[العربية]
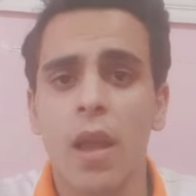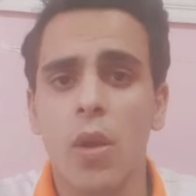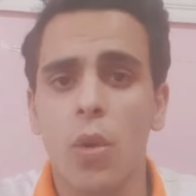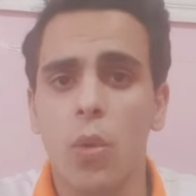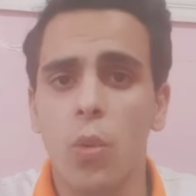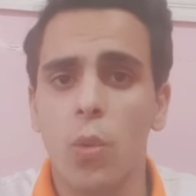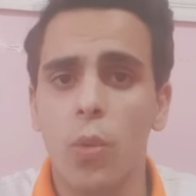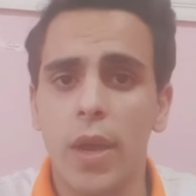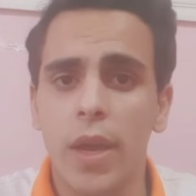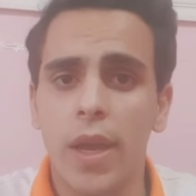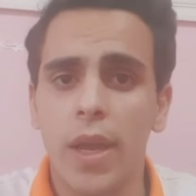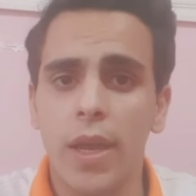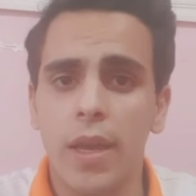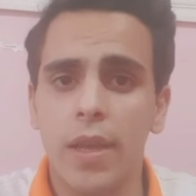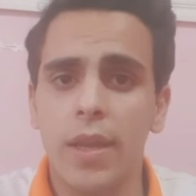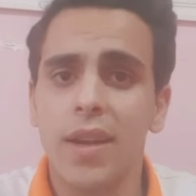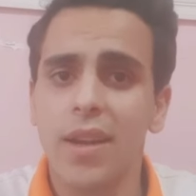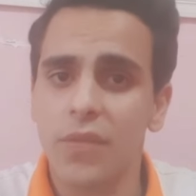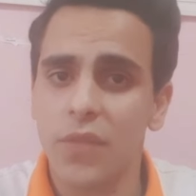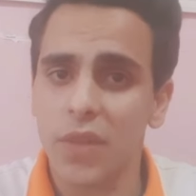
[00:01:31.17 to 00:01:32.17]

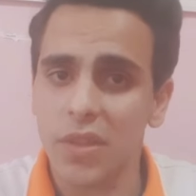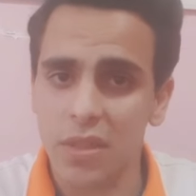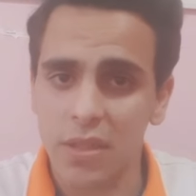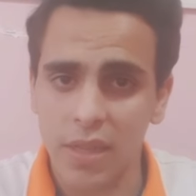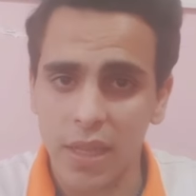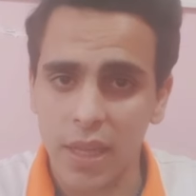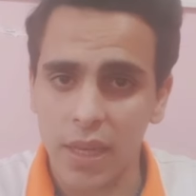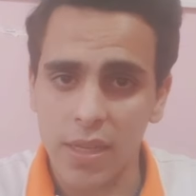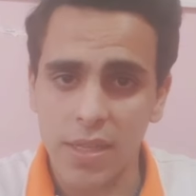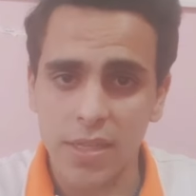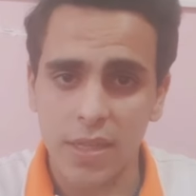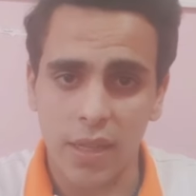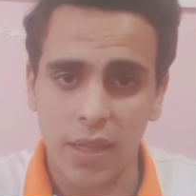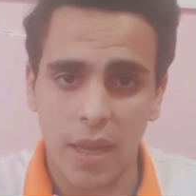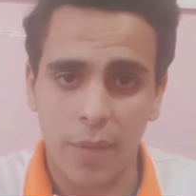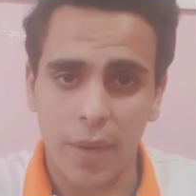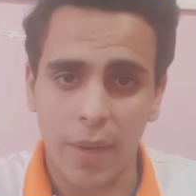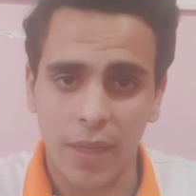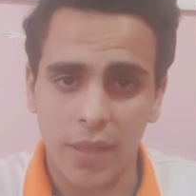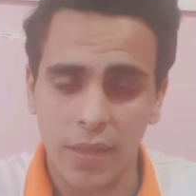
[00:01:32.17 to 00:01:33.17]
وانا فتره داخل لسه
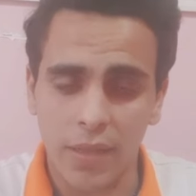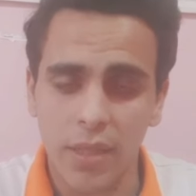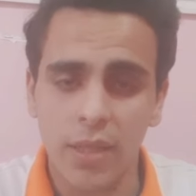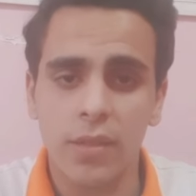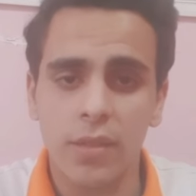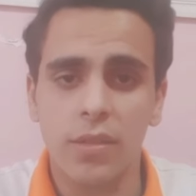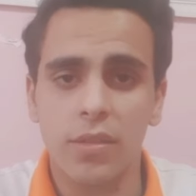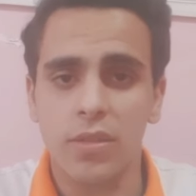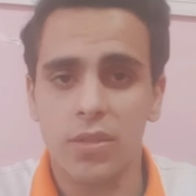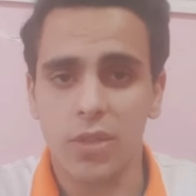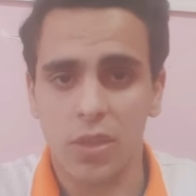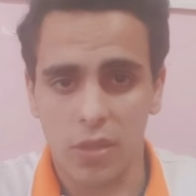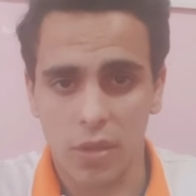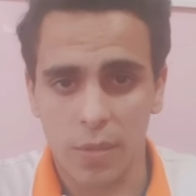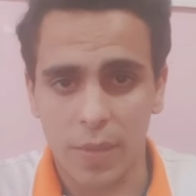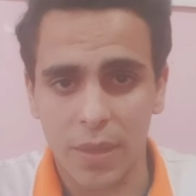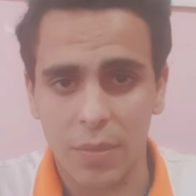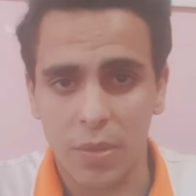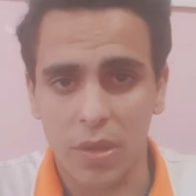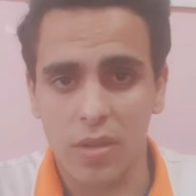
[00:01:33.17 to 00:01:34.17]
الجامعه جديد ان شاء الله
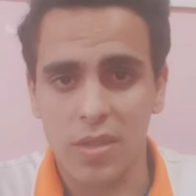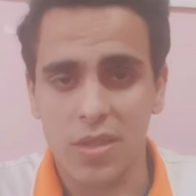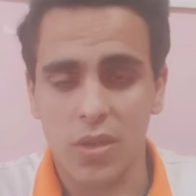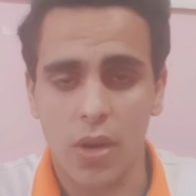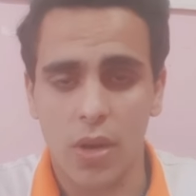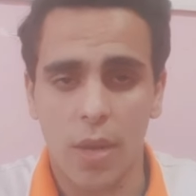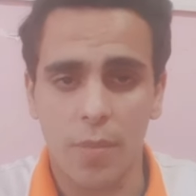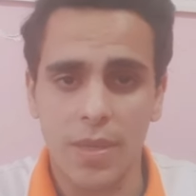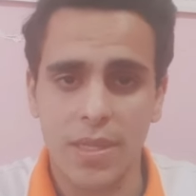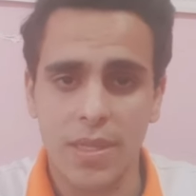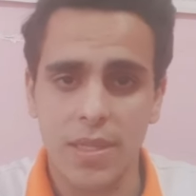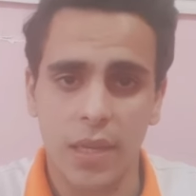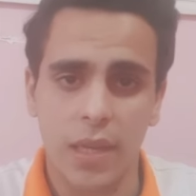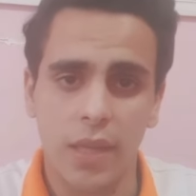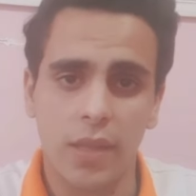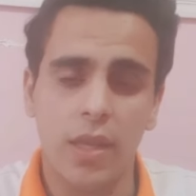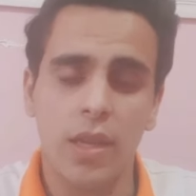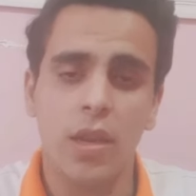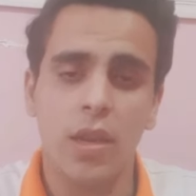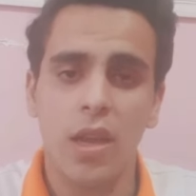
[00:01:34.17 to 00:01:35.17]
بعد ما اخلص ثانويه عامه السنه
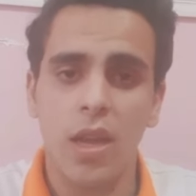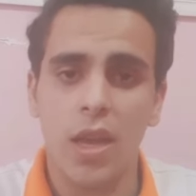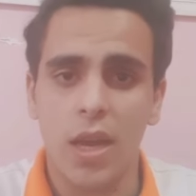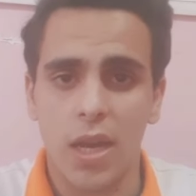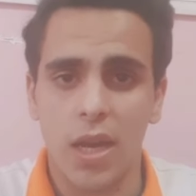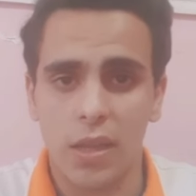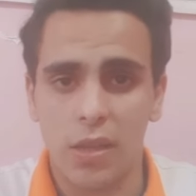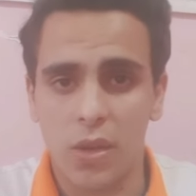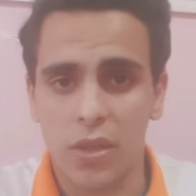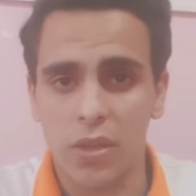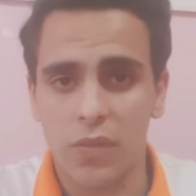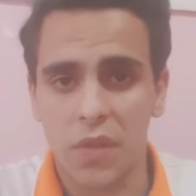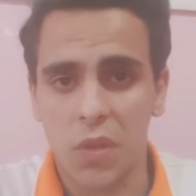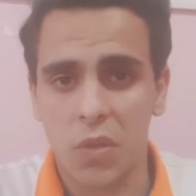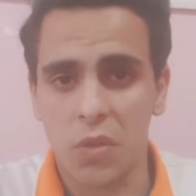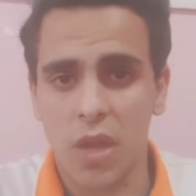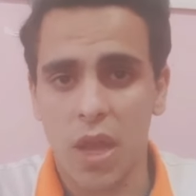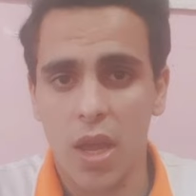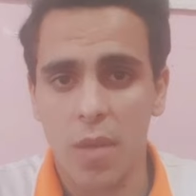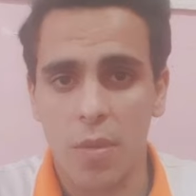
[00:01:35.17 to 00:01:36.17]
دي انا دلوقتي
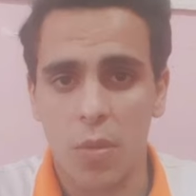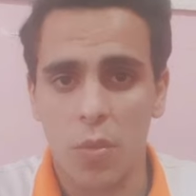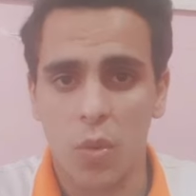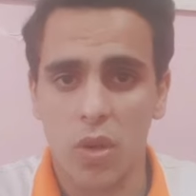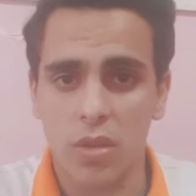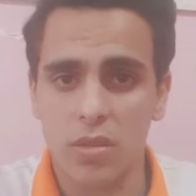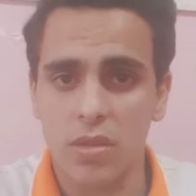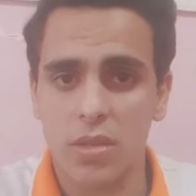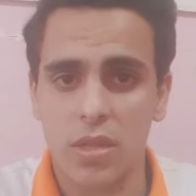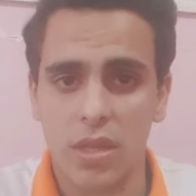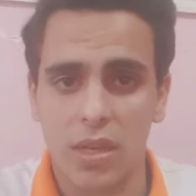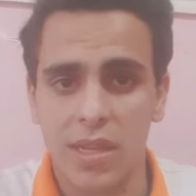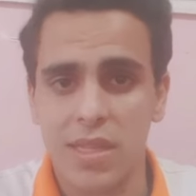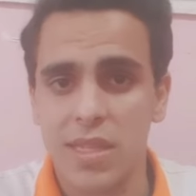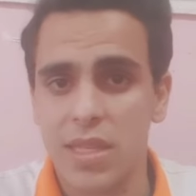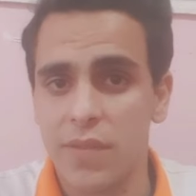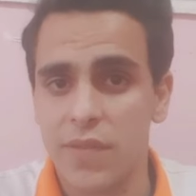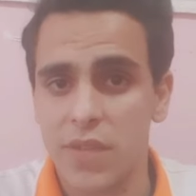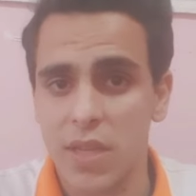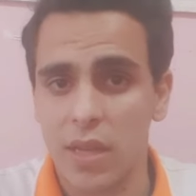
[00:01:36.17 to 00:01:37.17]
الفيديو ده هيبقى مخصص للناس
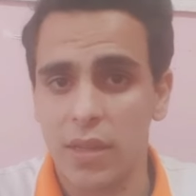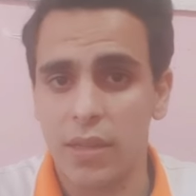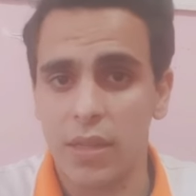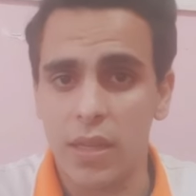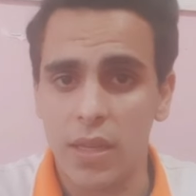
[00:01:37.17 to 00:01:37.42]
اللي في سلت...